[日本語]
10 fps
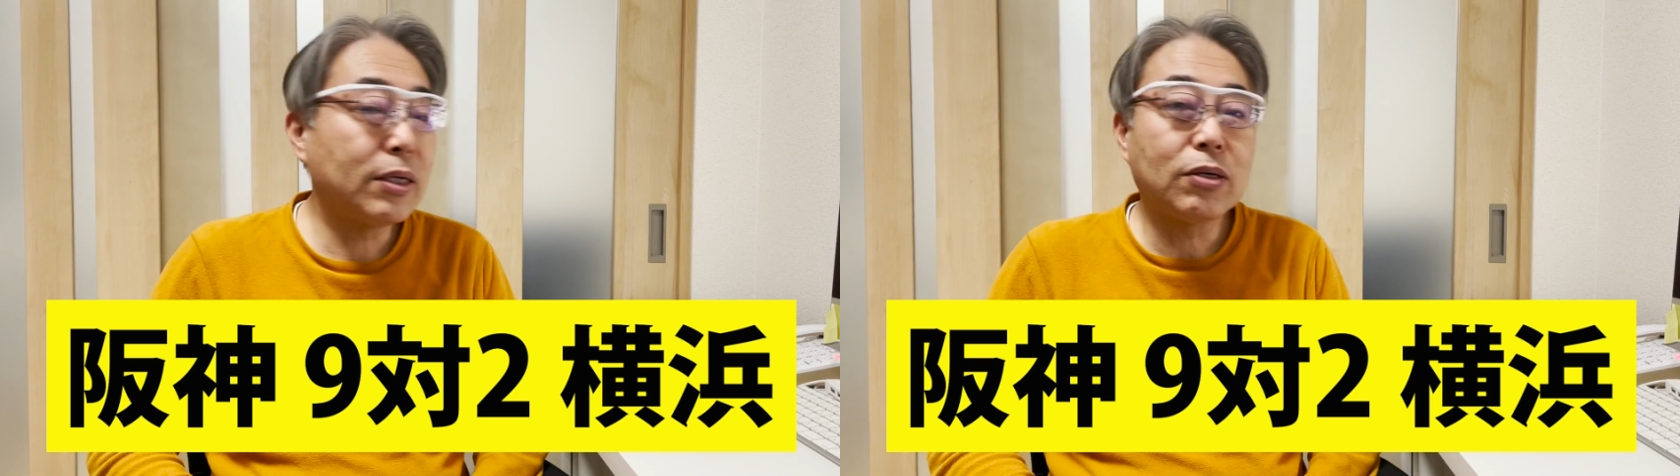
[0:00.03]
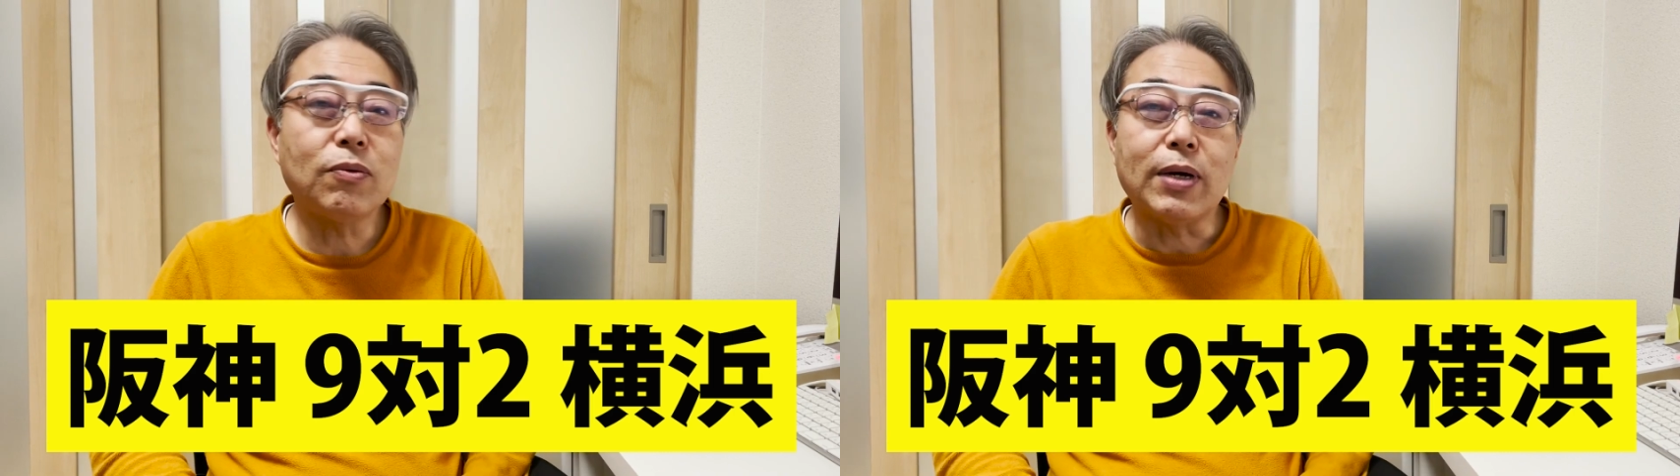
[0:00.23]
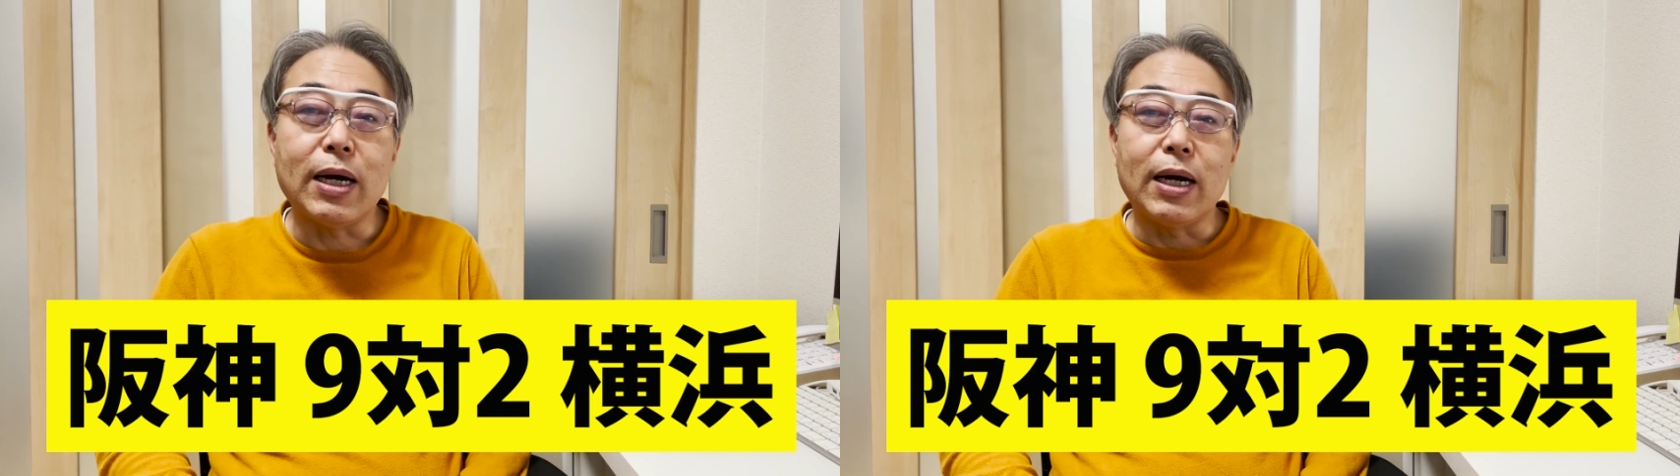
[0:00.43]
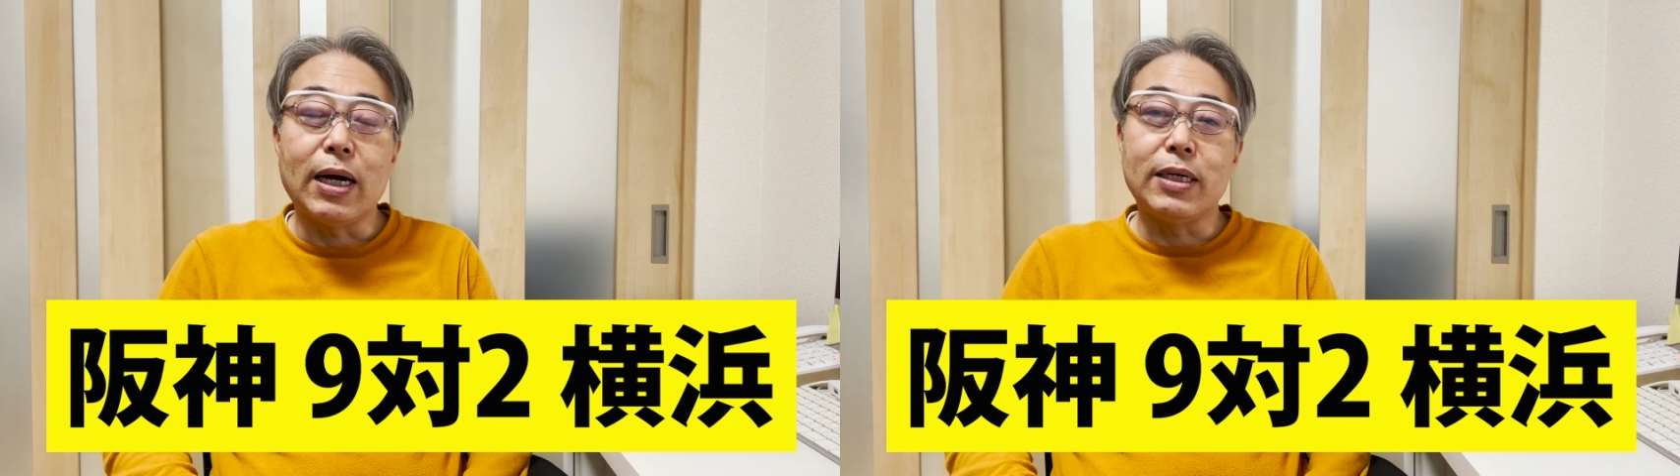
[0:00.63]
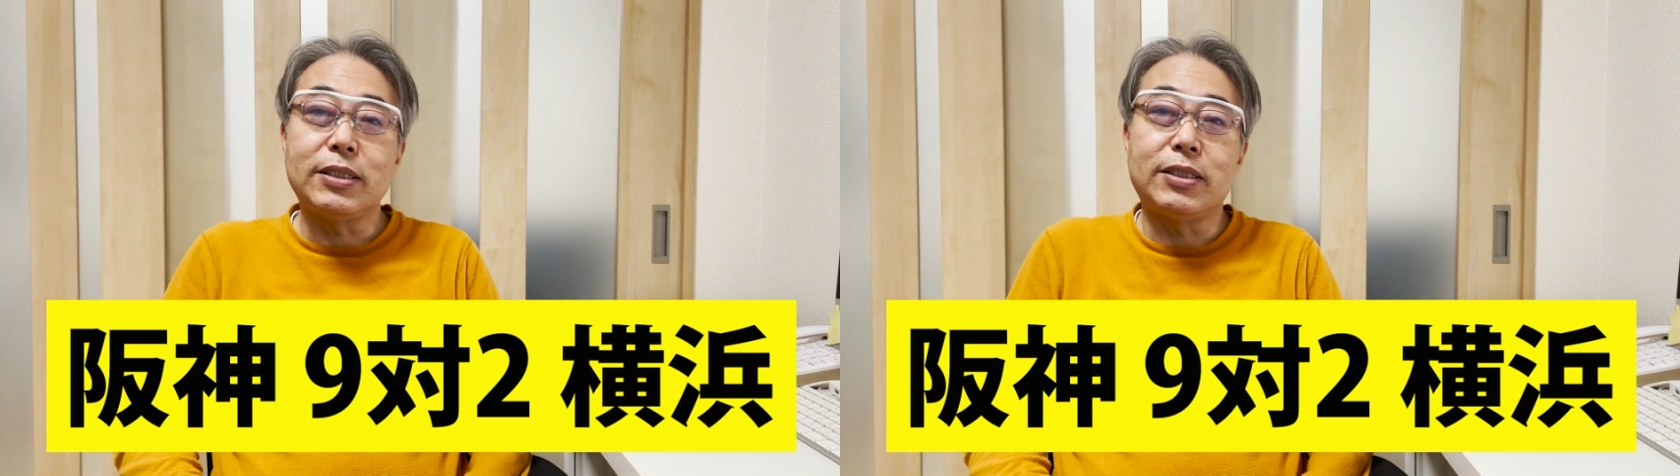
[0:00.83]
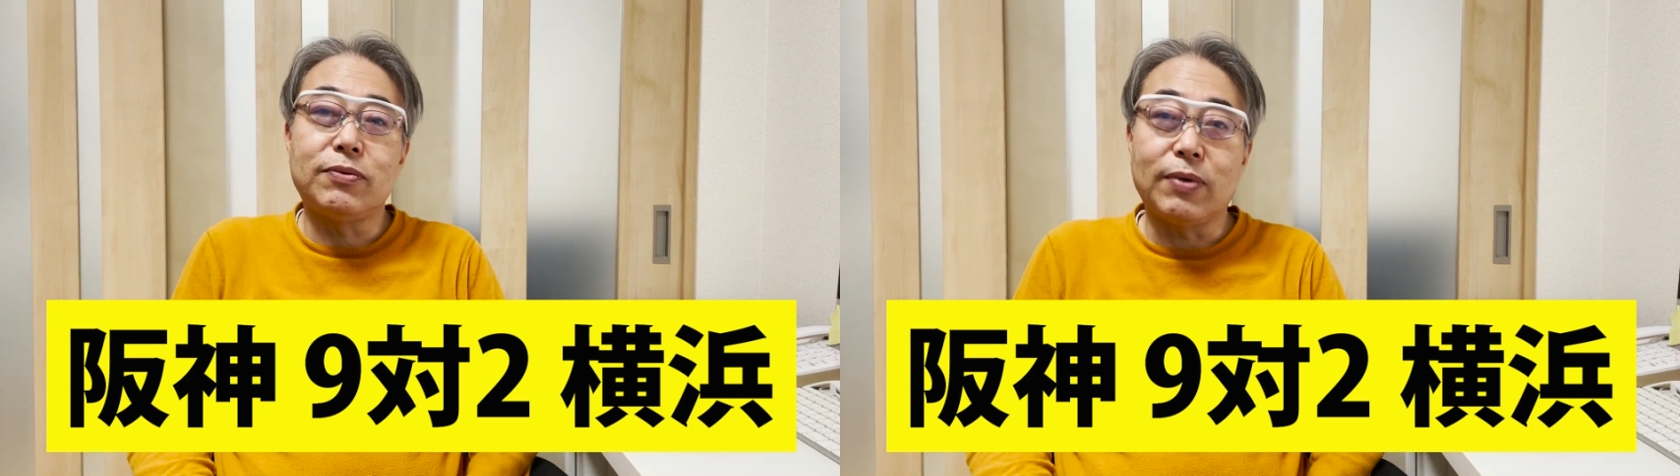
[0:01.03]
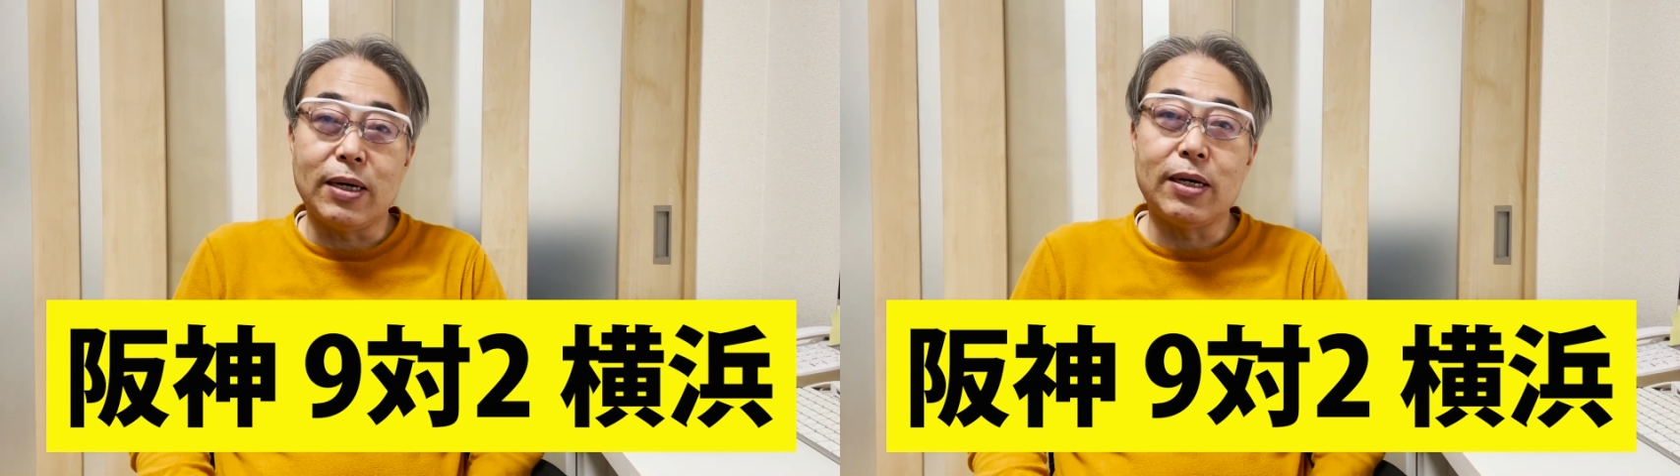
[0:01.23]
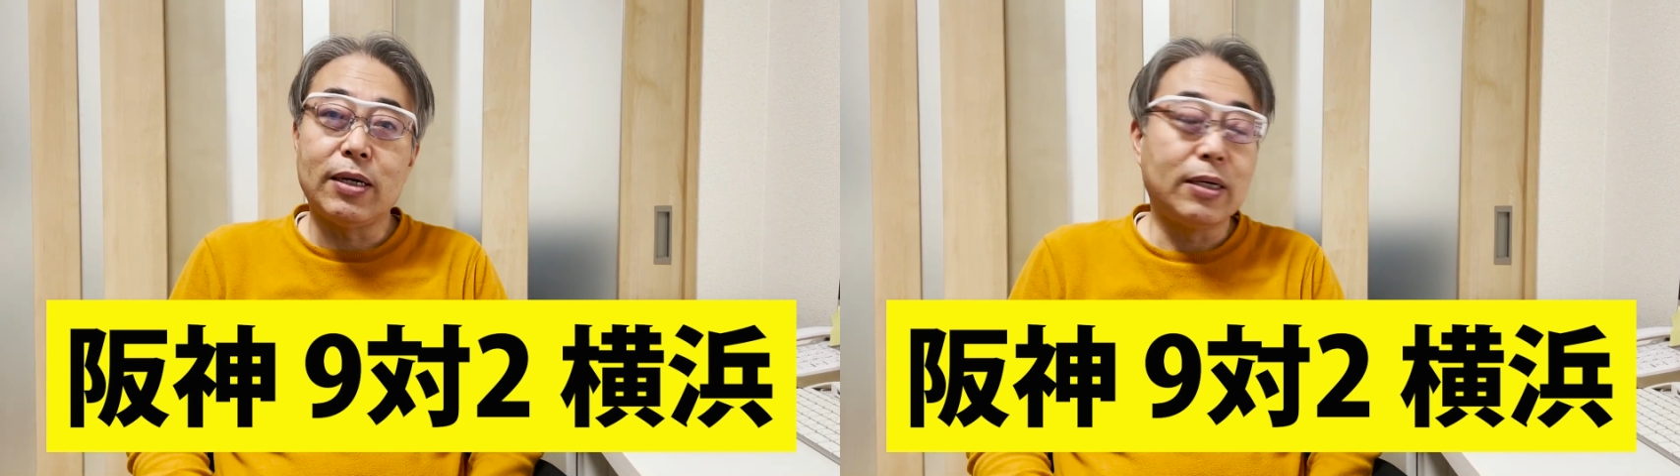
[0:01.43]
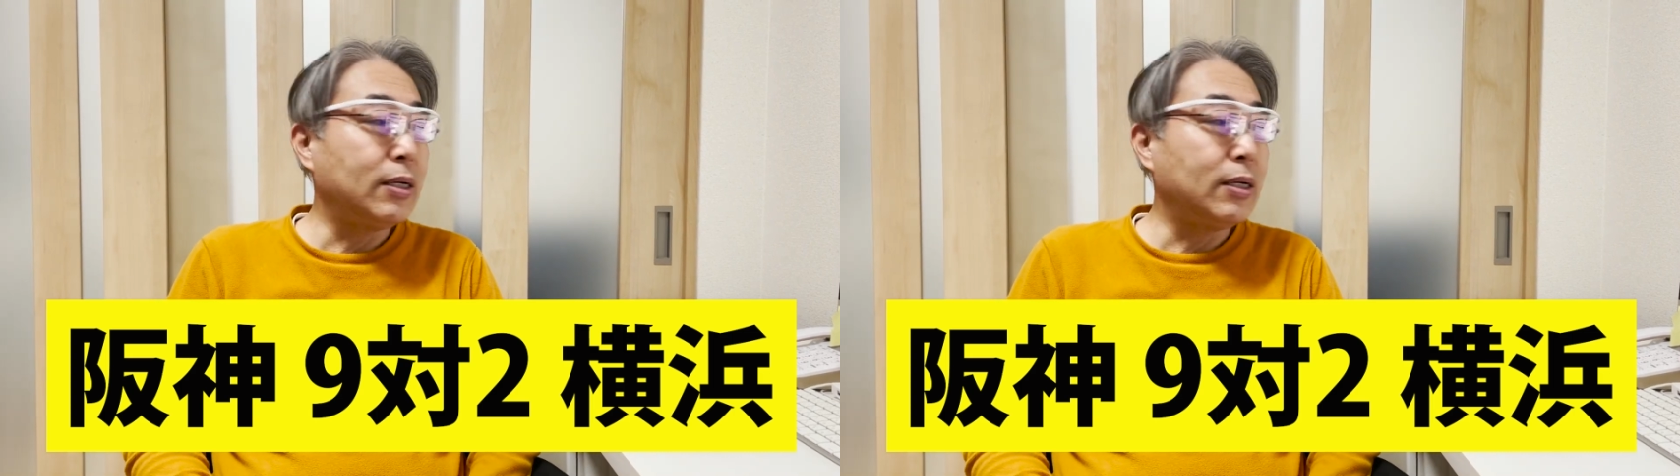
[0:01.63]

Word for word: 今日は阪神は、